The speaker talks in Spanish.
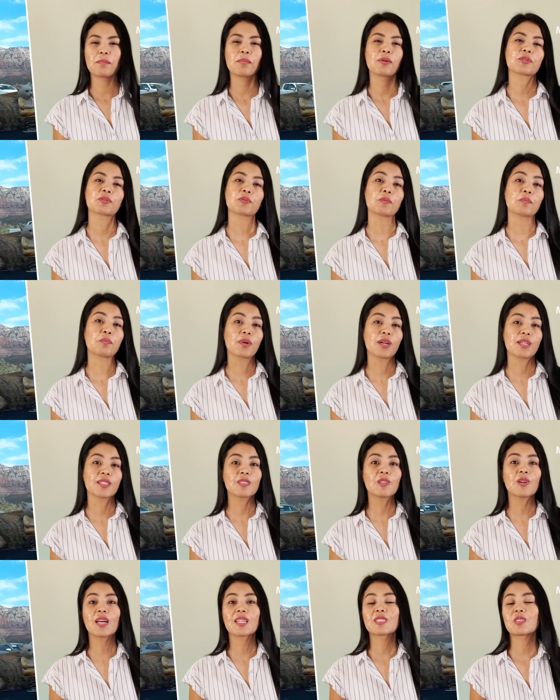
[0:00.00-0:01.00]
Por
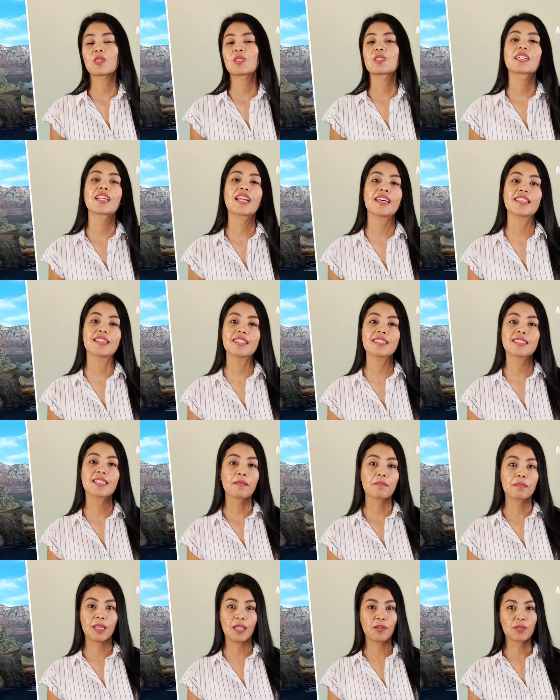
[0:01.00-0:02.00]
supuesto, a estos grandes
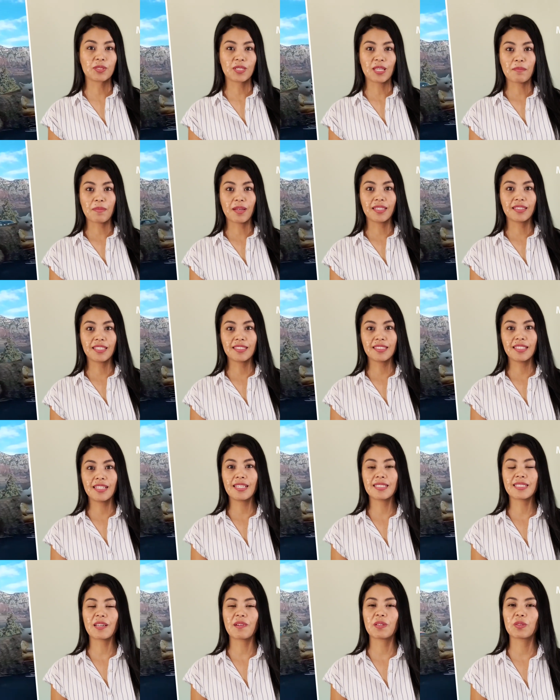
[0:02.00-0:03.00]
amigos y amantes de
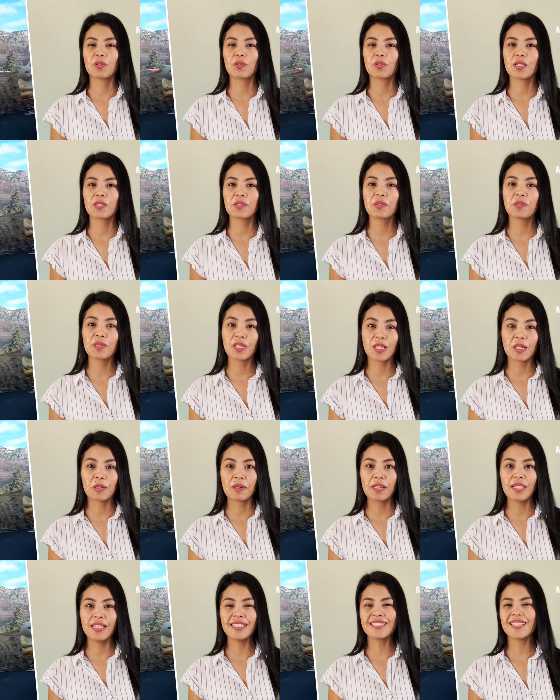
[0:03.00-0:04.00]
las aventuras sobre
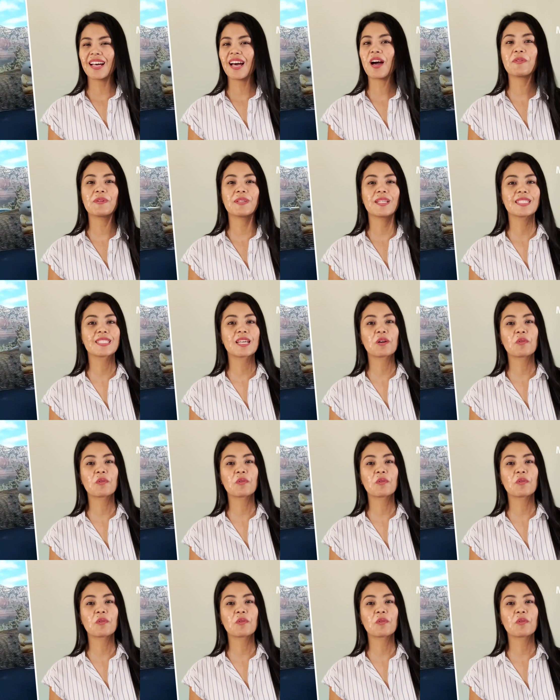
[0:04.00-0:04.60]
ruedas aún les